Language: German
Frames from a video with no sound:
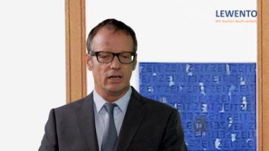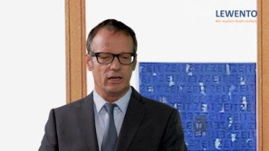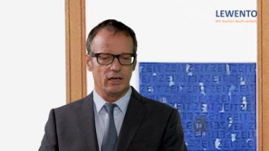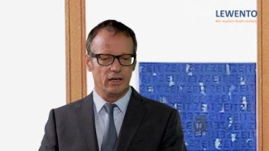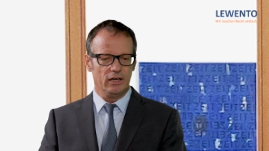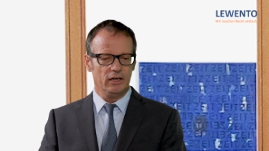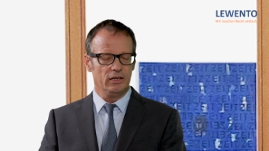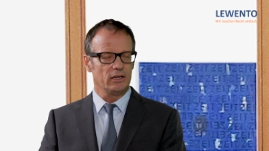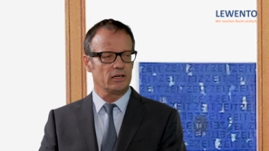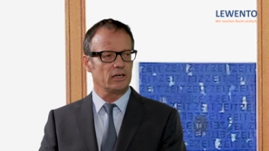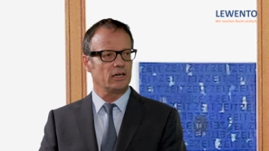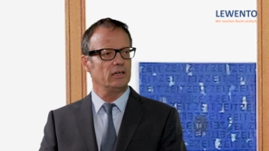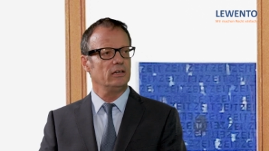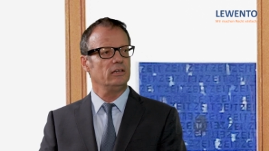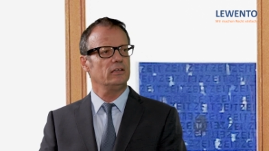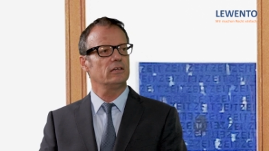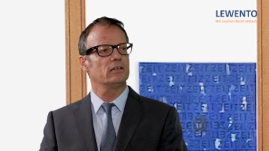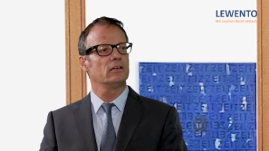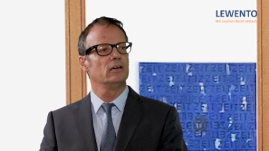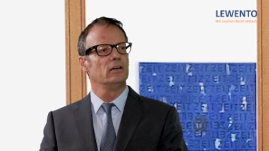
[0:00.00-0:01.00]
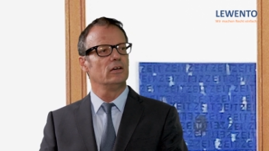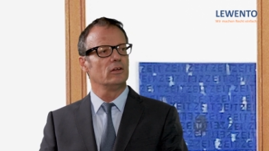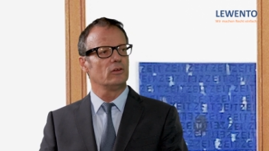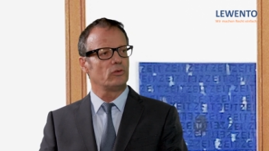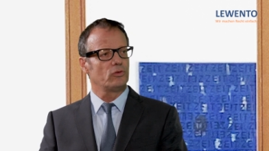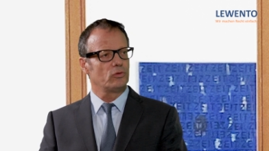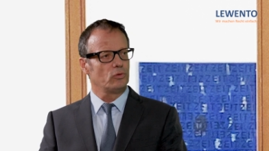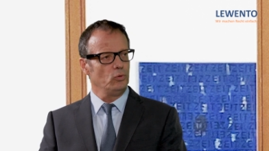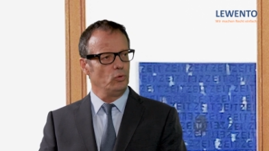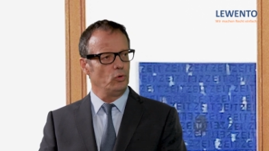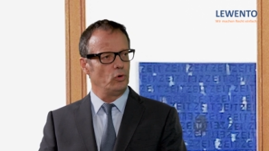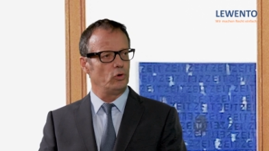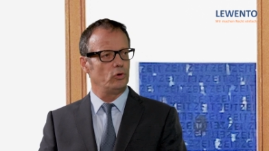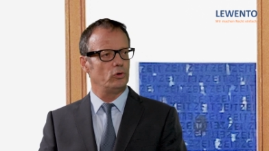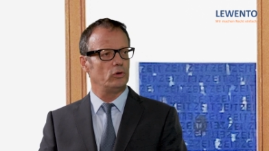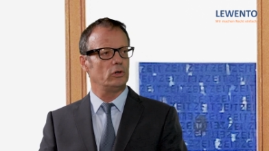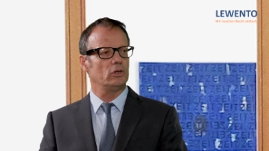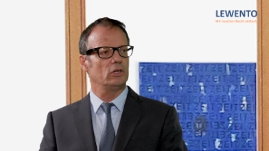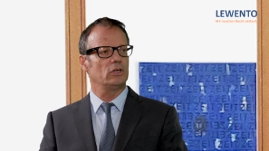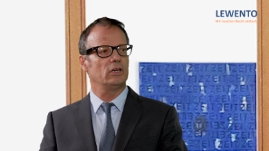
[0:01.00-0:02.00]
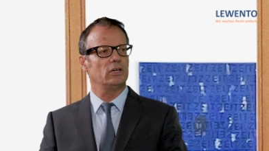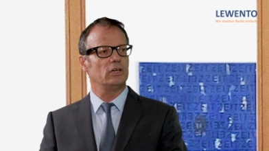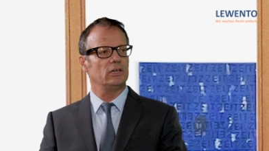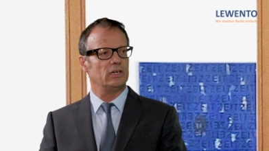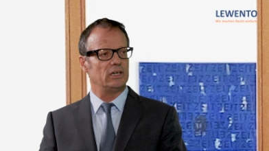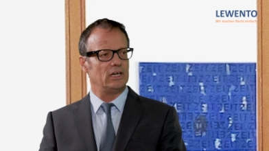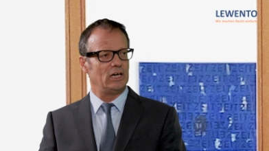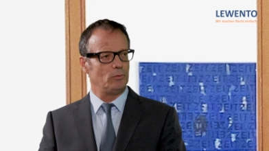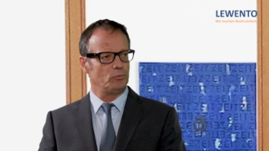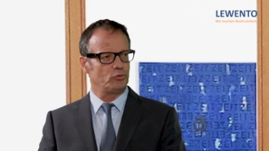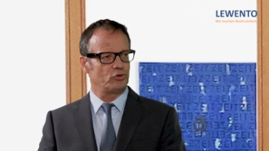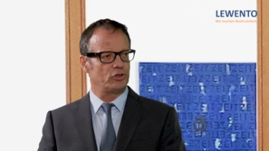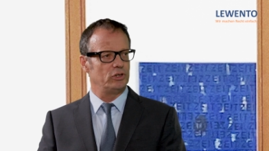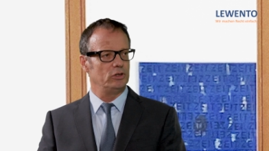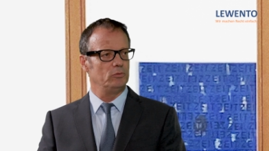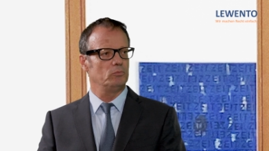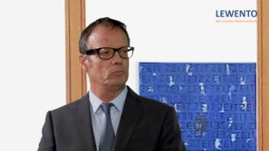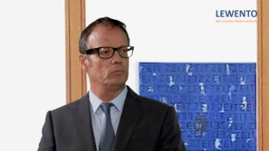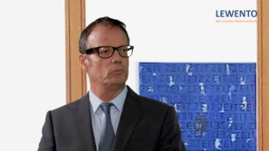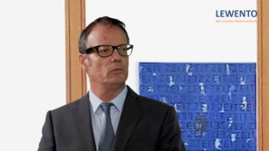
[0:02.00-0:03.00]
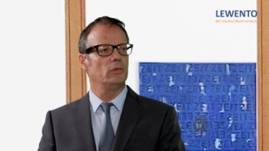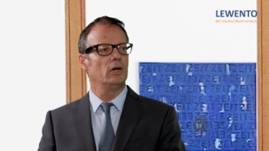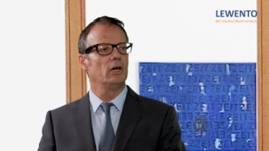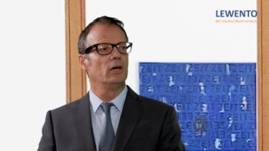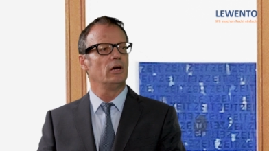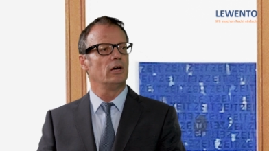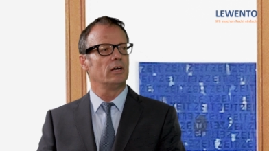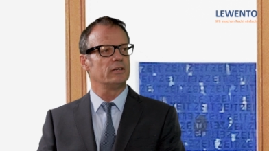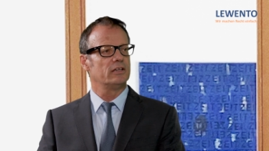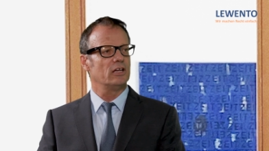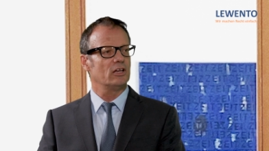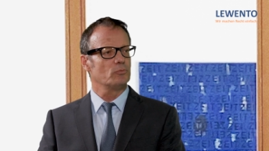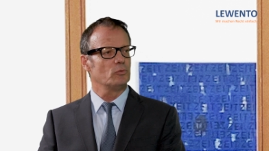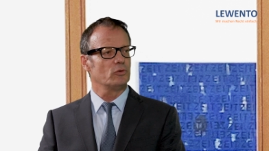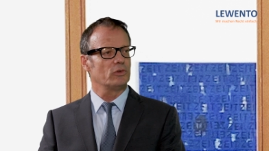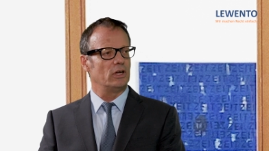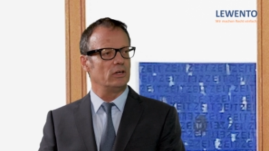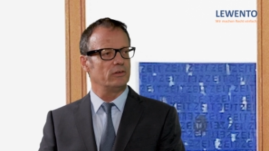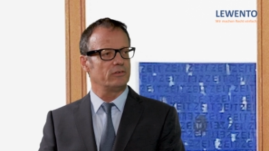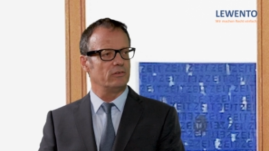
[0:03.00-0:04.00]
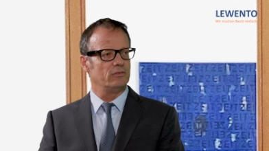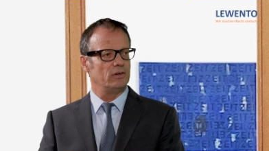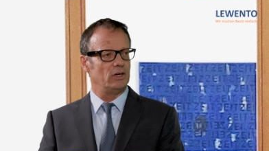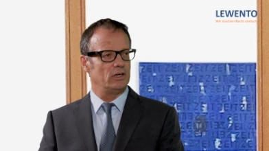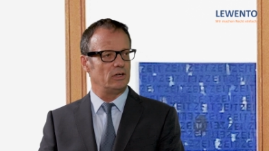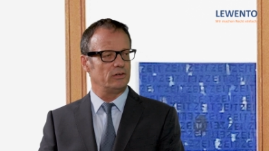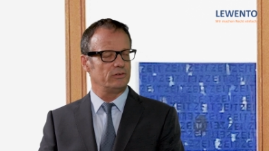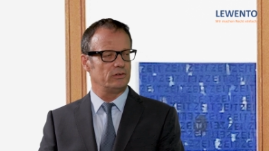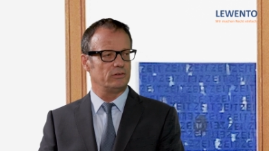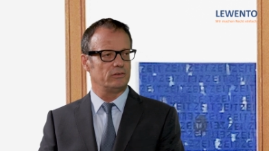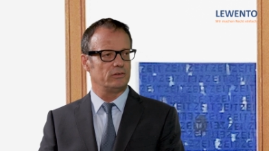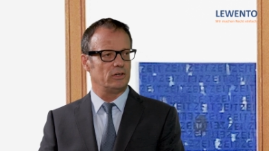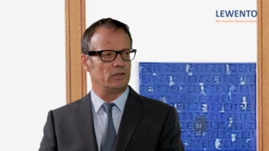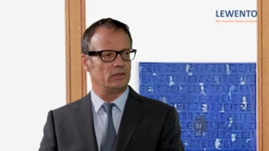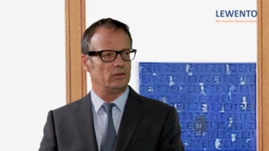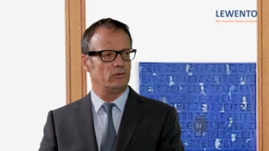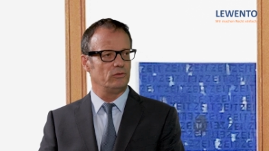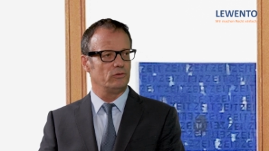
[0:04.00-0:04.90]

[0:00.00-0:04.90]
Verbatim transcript: Rederecht, Zuhören, Abstimmen, das muss alles gewährleistet sein.